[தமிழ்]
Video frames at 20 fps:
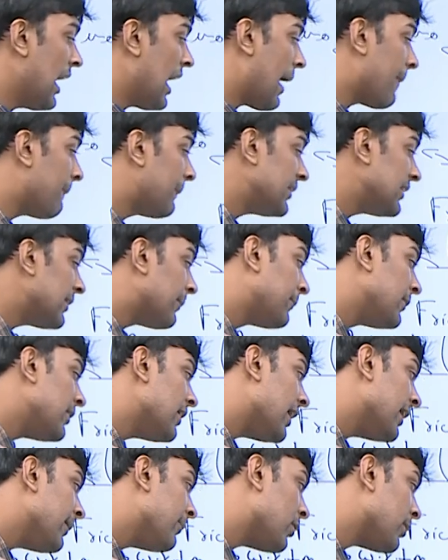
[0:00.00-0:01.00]
அப்போ இந்த
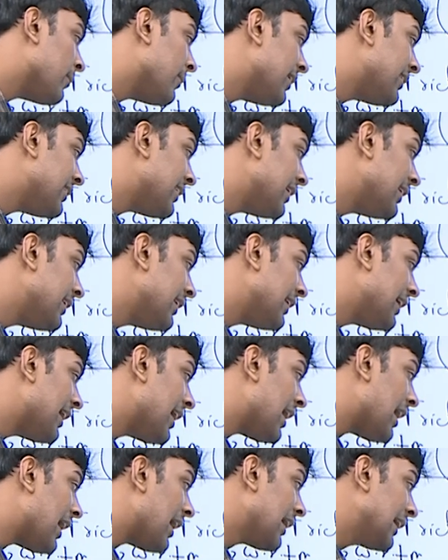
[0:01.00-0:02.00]
பின்னாடி போகிற மாதிரி தெரியுது
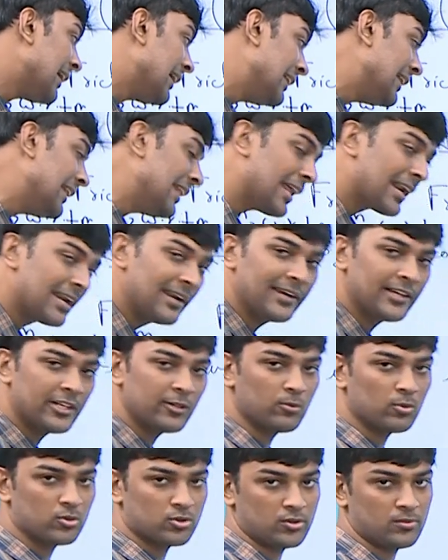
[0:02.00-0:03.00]
இல்லையா இதுதான்
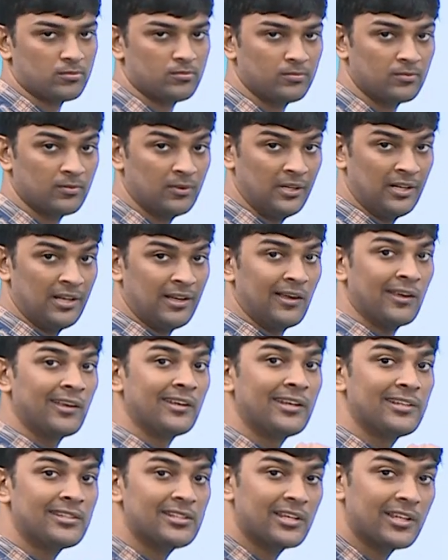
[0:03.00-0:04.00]
ரிலேட்டிவ் மோஷன்
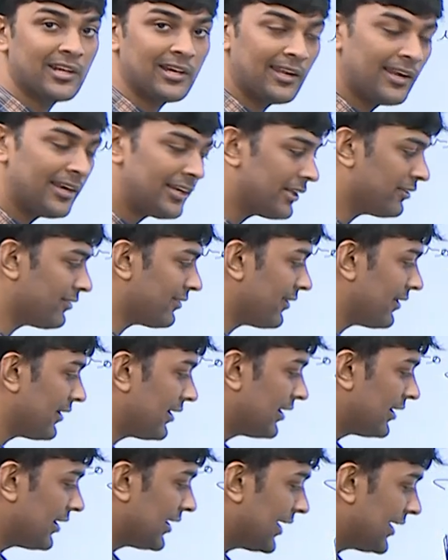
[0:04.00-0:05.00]
எதுக்கு ரிலேட்டிவ்
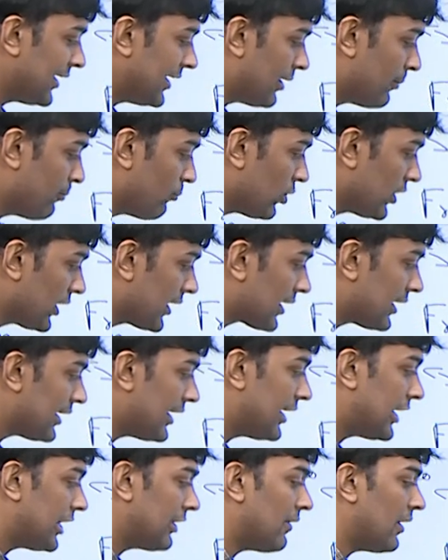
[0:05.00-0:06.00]
எம் ஒனுக்கு
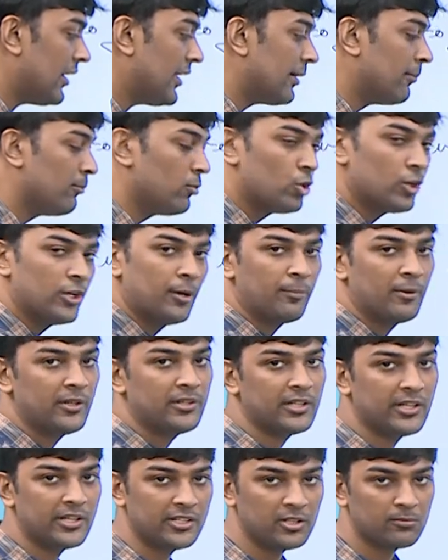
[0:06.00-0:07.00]
ரிலேட்டிவாக எம் டூ எப்படி
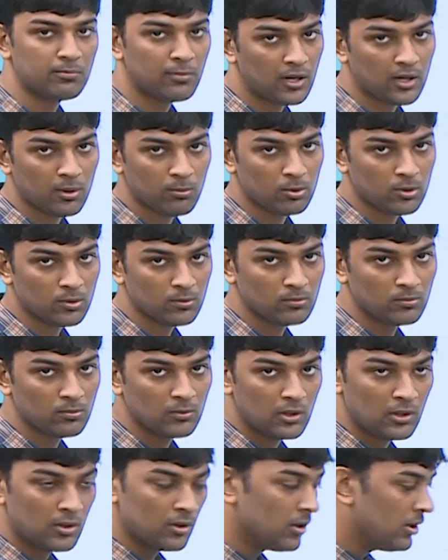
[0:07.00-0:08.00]
தெரியுதுன்னு பார்க்க போகிறோம்
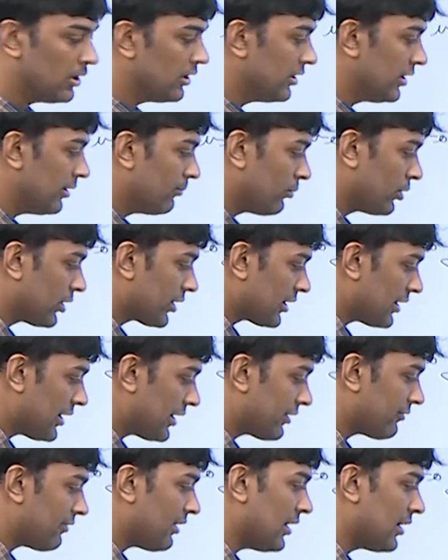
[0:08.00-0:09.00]
எம் ஒனுக்கு
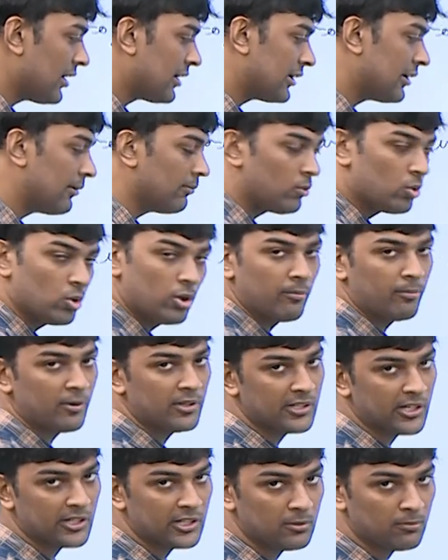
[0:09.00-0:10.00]
ரிலேட்டிவாக எம் டூ எப்படி
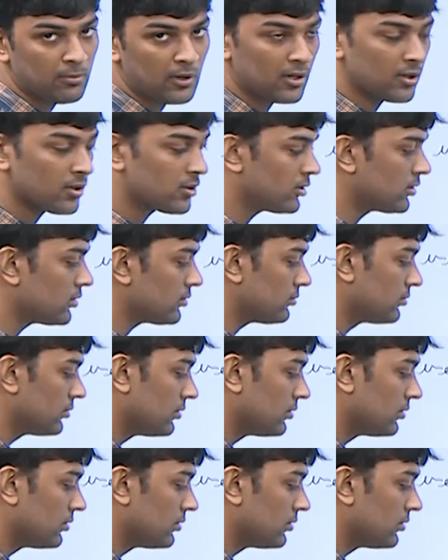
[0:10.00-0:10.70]
தெரியுதுன்னு பார்க்குறோம்